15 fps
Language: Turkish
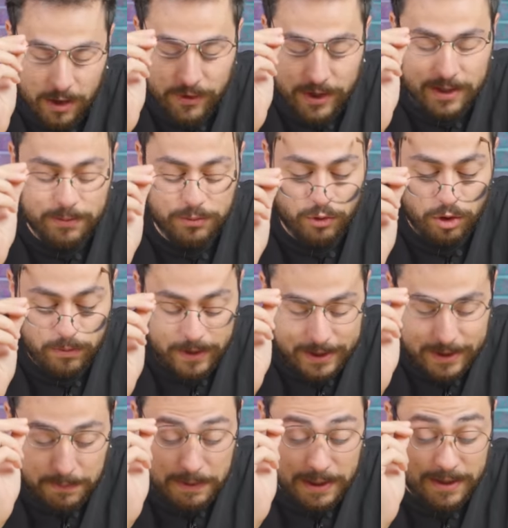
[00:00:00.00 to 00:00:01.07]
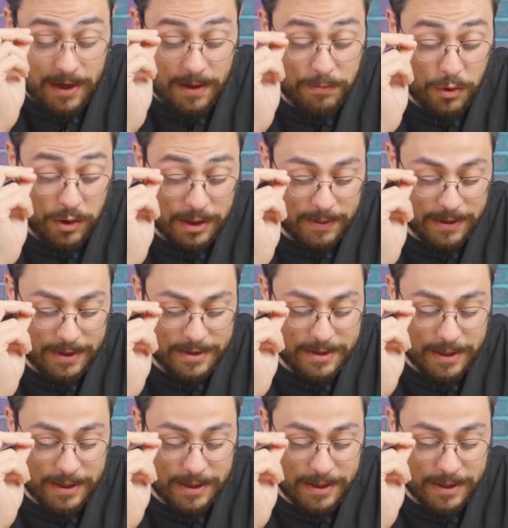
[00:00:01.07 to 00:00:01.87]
Efendim normalde bilinen bir ödemedir